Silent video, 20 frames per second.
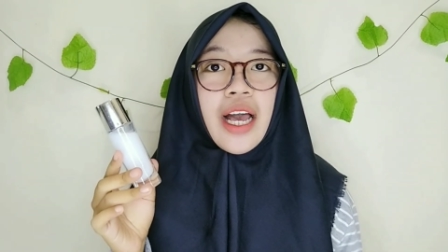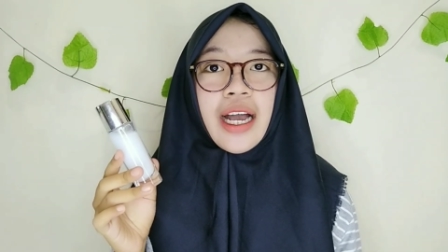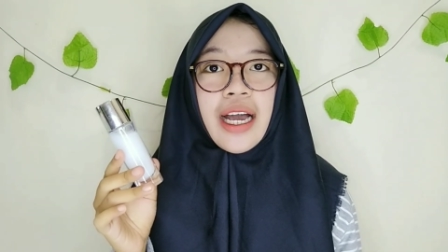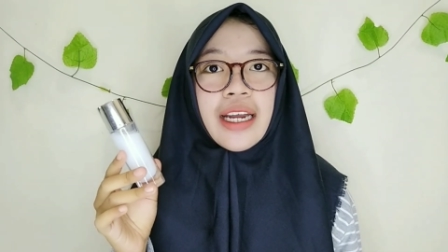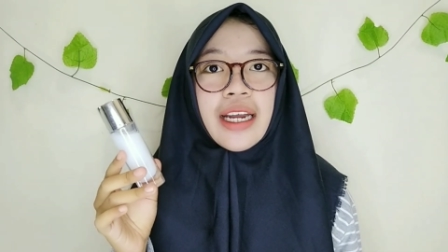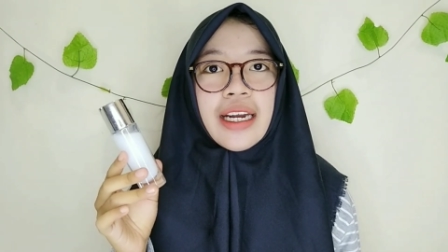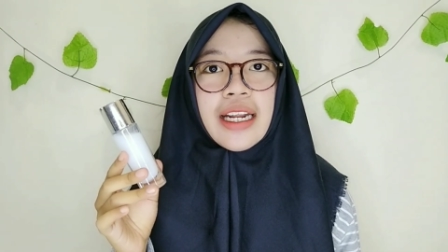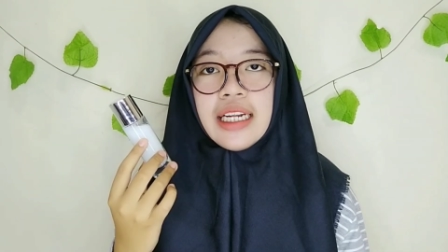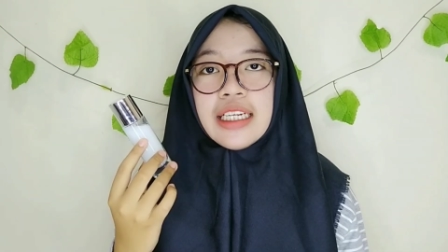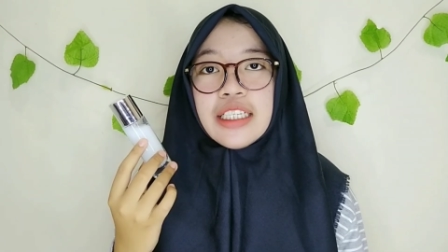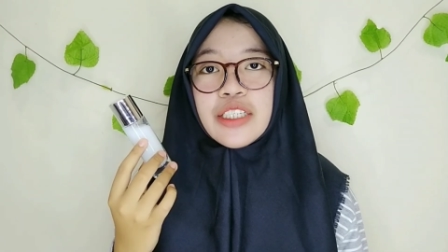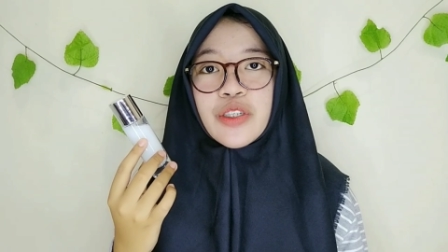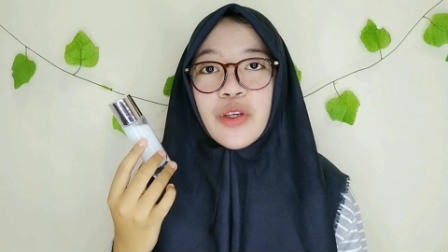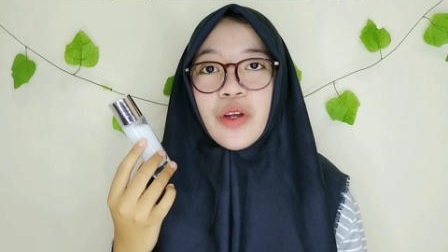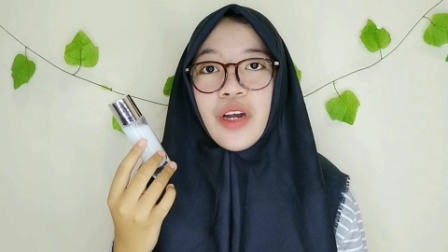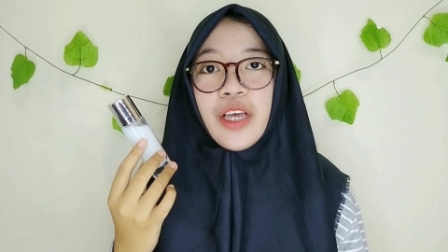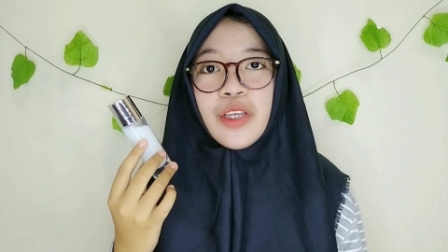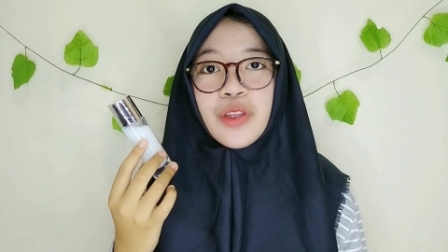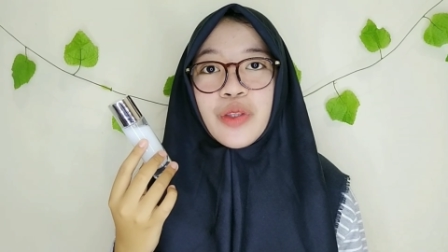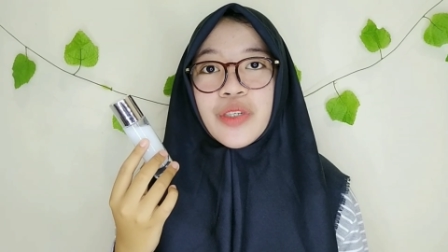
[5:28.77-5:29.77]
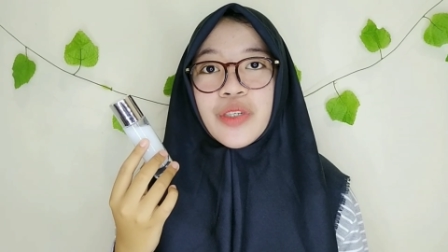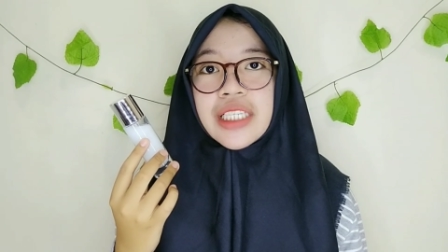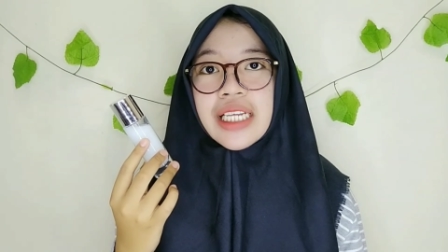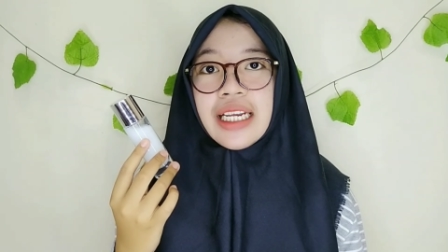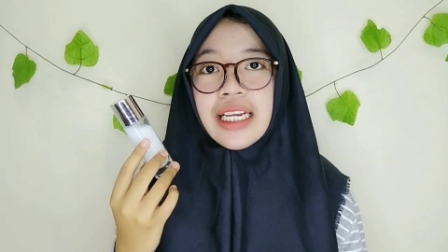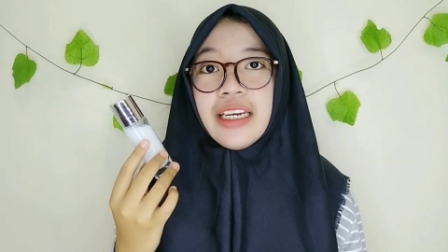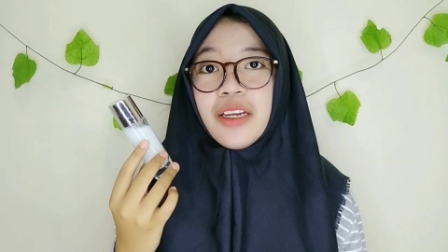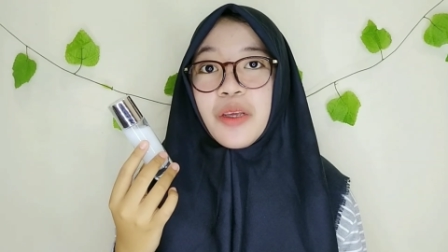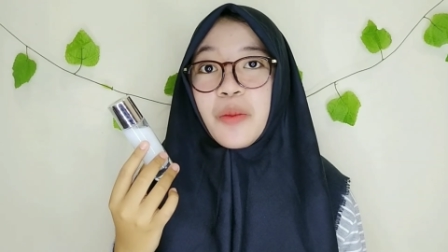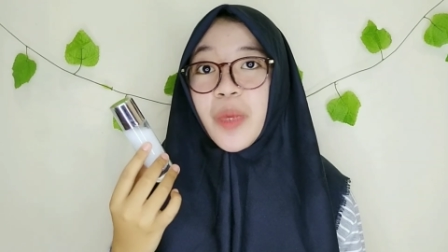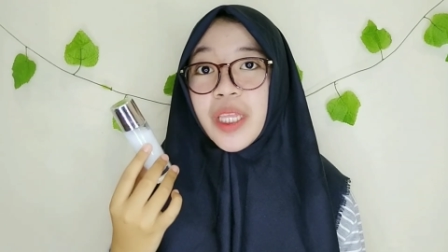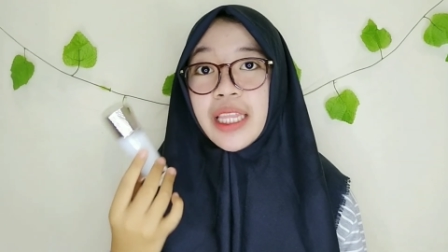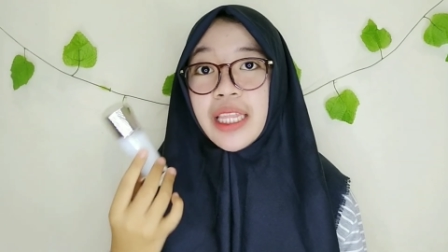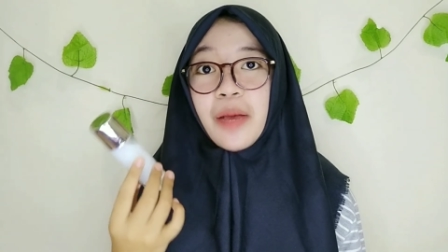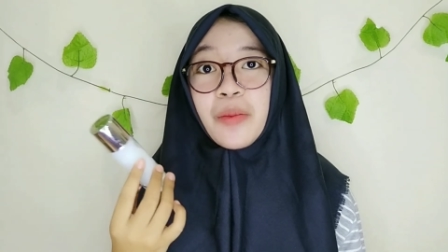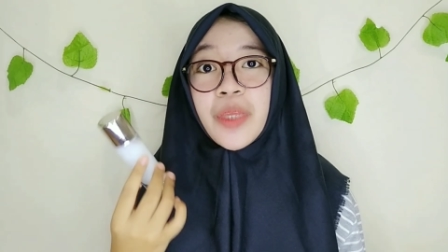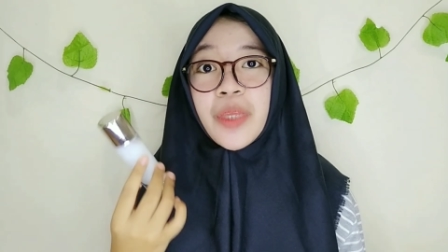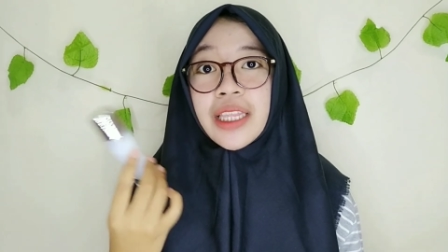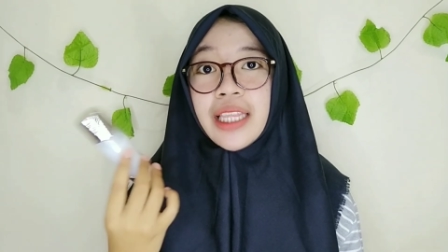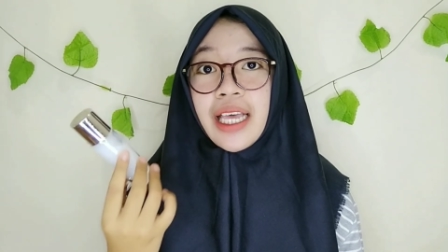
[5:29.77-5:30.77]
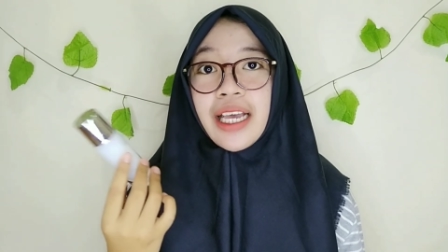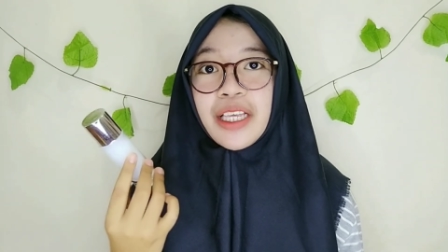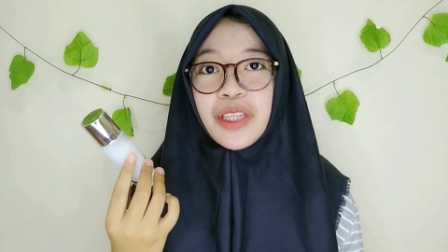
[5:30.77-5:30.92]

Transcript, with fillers: karena di sekolah itu sering diminta-minta